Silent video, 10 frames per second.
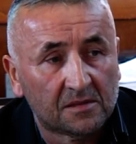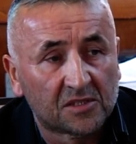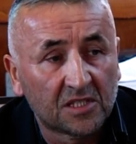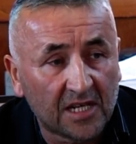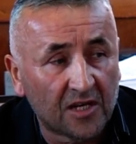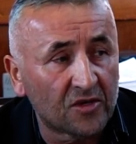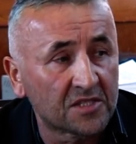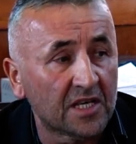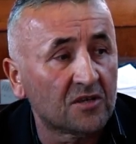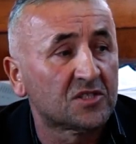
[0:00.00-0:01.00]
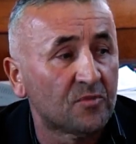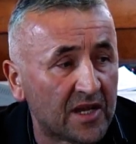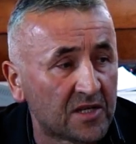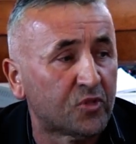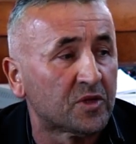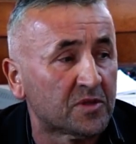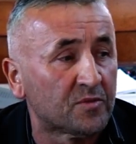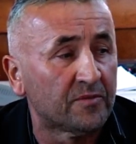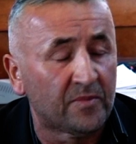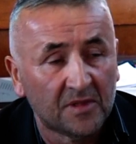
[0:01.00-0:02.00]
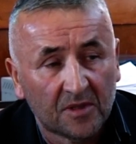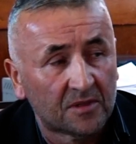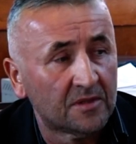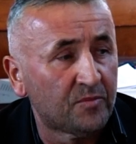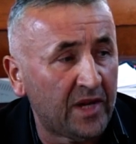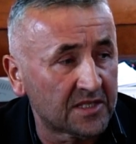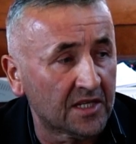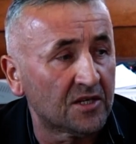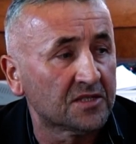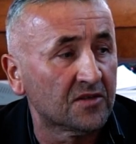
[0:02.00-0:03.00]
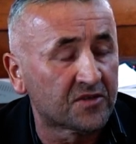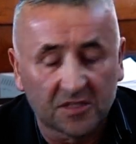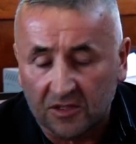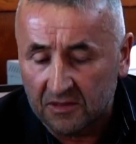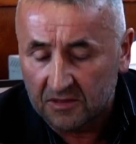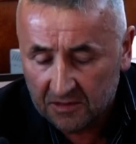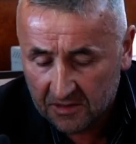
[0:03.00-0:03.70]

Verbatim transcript: Czy Czachorowskiego, czy pani burmistrz, bo y, pan Czachorowski wszystko,